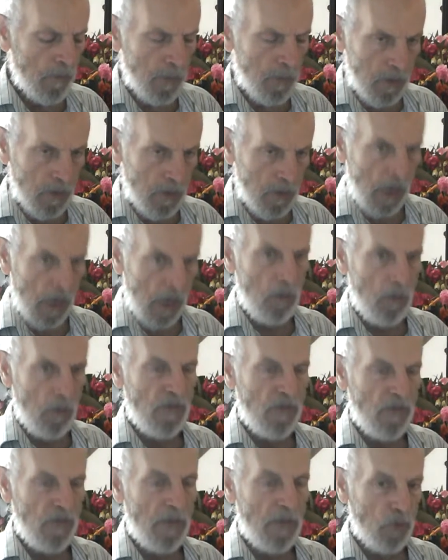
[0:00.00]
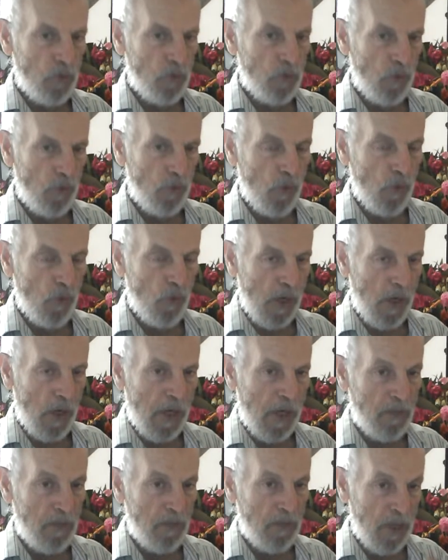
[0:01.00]
صحوا المفاهيم شوف اللغة
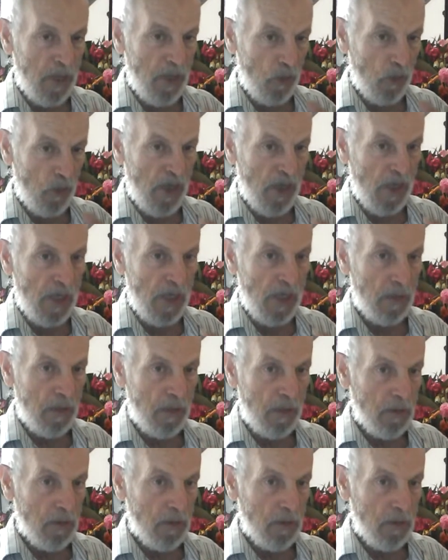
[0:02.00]
العربية القرآنية